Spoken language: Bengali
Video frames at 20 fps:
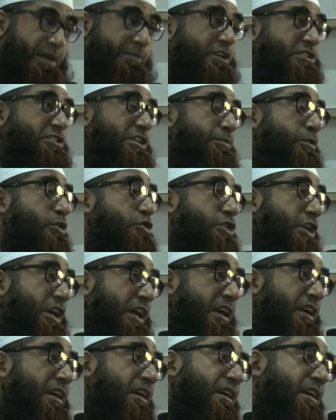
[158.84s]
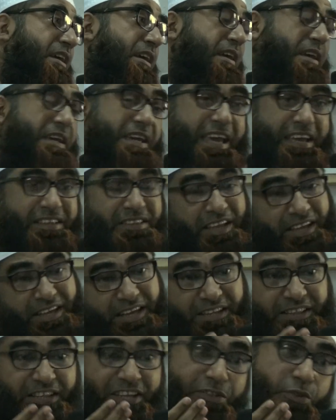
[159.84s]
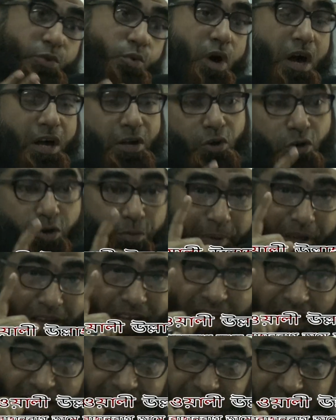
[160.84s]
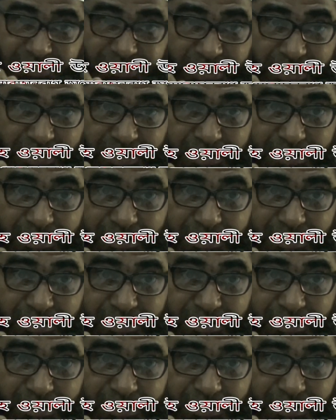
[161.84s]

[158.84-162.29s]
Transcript: নামাজে বসে কেঁদে কেঁদে দোয়া করবে কার কাছে